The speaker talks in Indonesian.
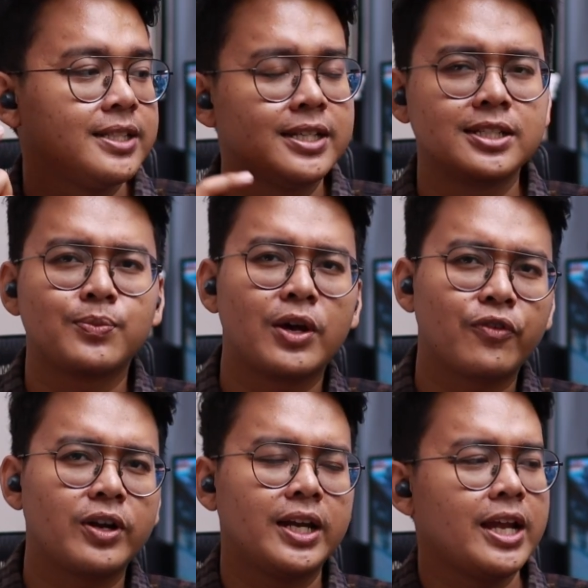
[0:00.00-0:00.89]
Jadi
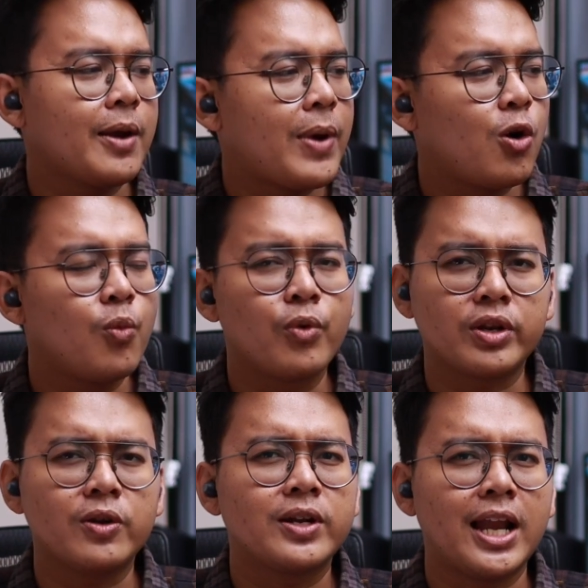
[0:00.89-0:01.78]
smartphone ini emang
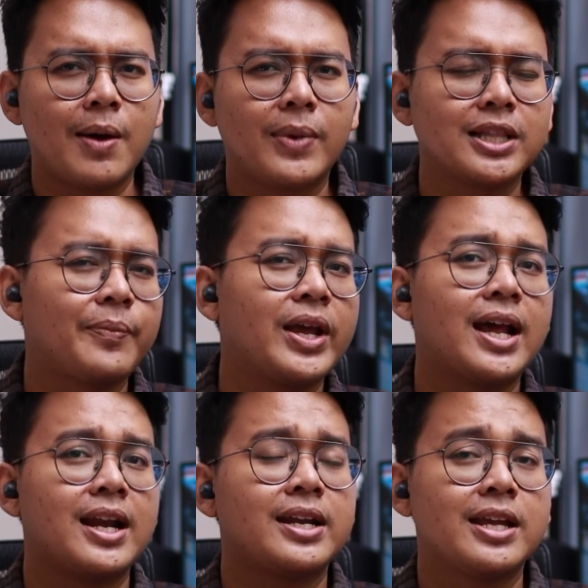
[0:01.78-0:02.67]
umurnya udah lama, tapi
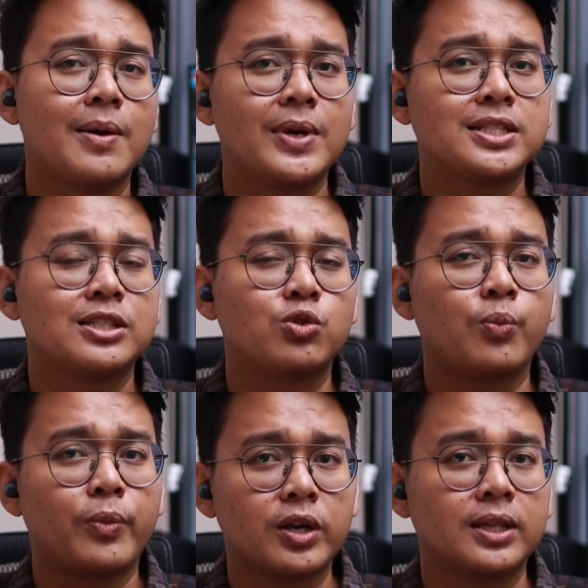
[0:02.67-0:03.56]
karena dia masih
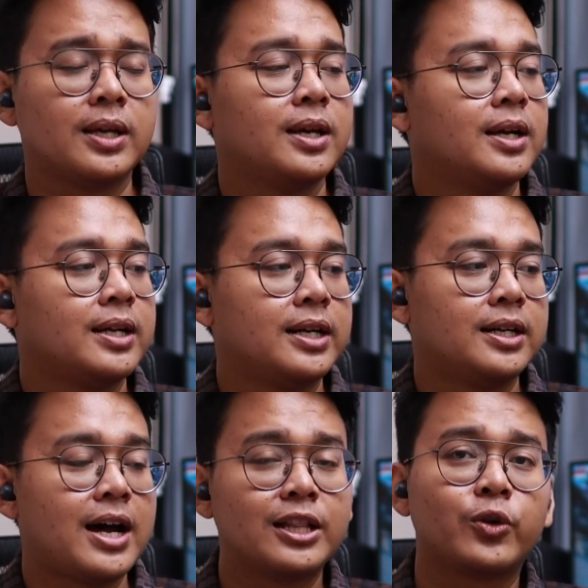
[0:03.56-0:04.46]
support
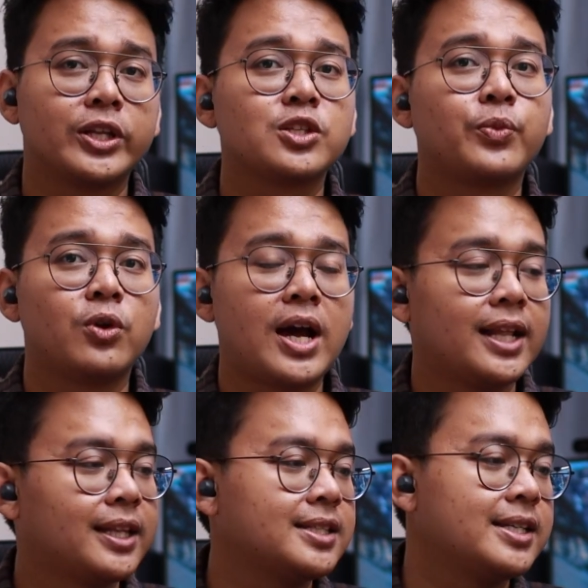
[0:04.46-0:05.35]
uh, Android 10 ke
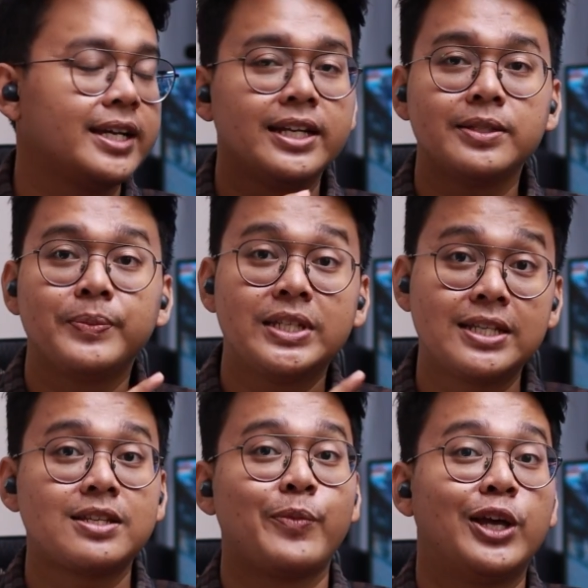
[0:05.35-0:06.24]
atas ya, ini
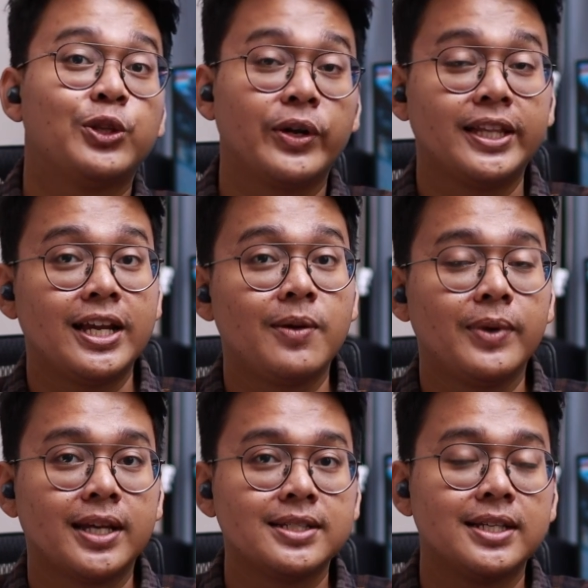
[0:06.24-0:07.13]
bisa sampai Android 13.
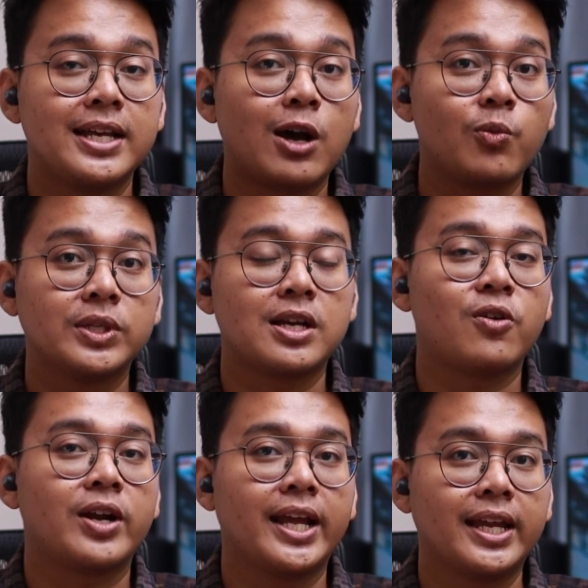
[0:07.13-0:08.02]
Jadi aku bisa
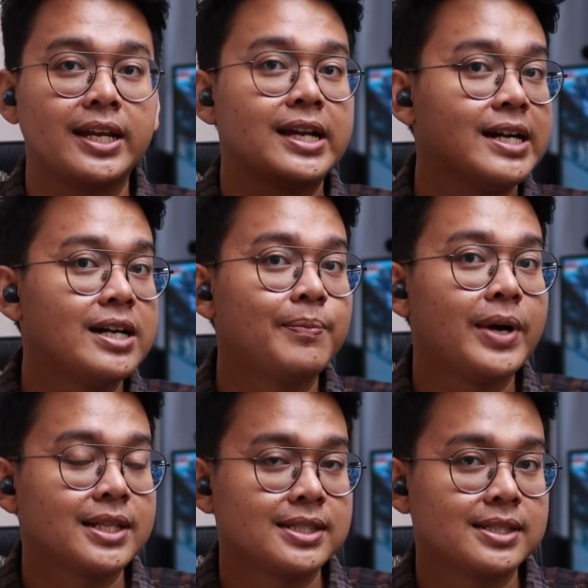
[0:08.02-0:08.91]
konekin ke
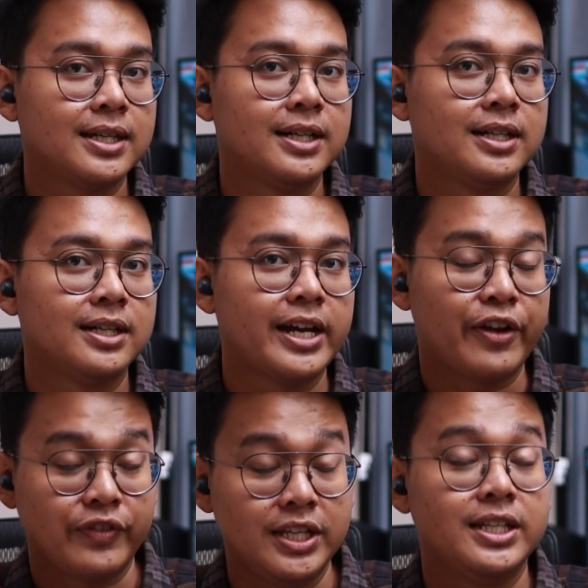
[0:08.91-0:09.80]
Buds uh,
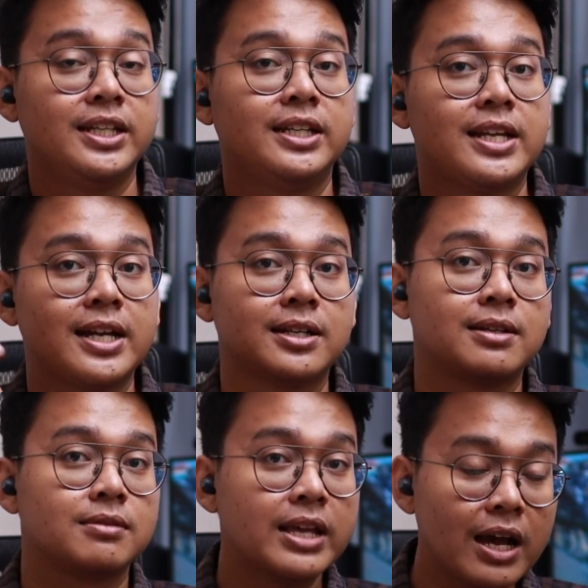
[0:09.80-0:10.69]
FE ini dan
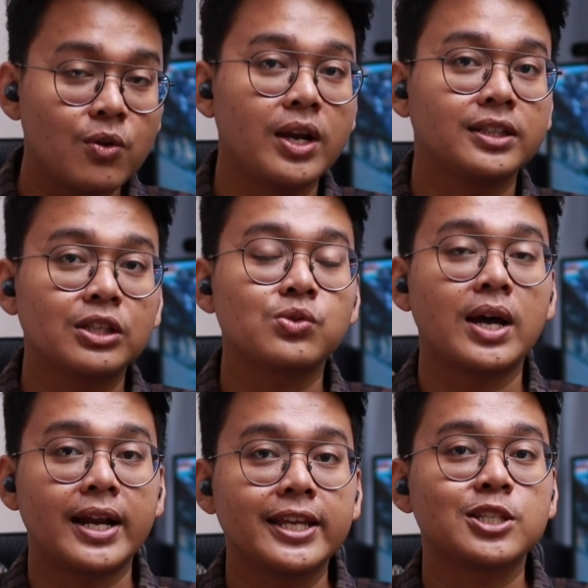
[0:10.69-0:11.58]
ya kualitas
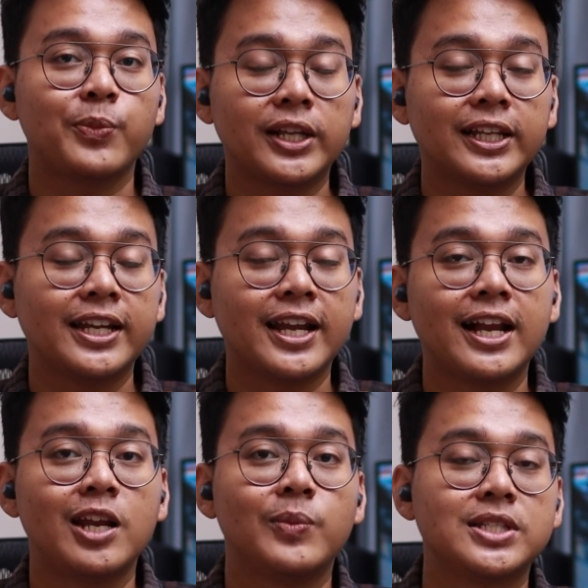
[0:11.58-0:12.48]
suaranya seperti ini
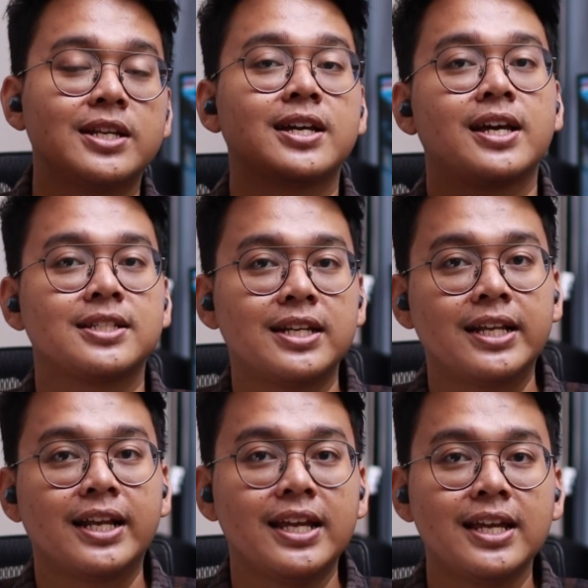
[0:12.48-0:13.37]
kalian bisa dengar
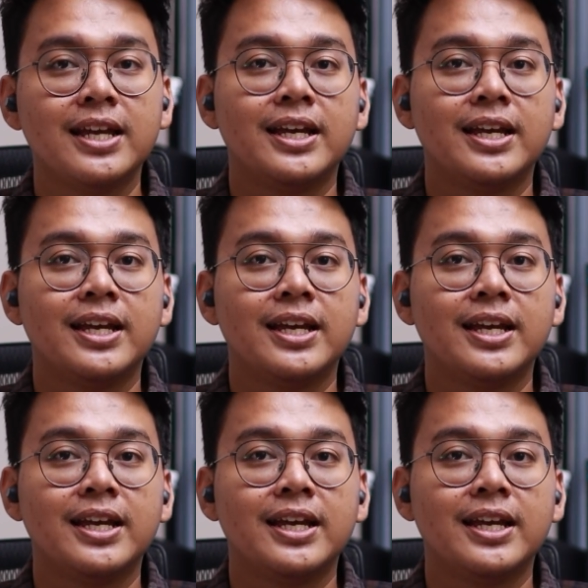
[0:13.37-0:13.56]
sendiri.